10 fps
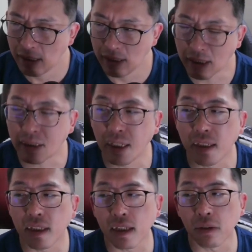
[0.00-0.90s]
やってい
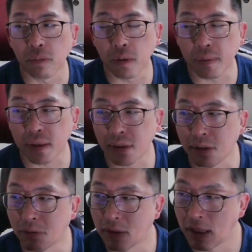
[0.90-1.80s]
きたいと思いますって
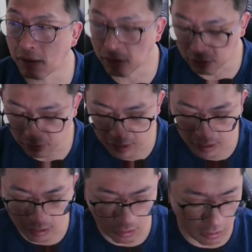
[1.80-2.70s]
いうのはね、ちょっと
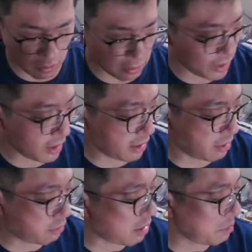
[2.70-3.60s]
ね、いろいろとね、
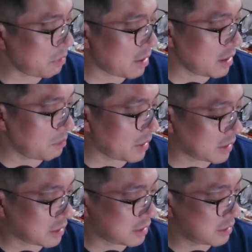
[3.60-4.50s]
お詫びはあります。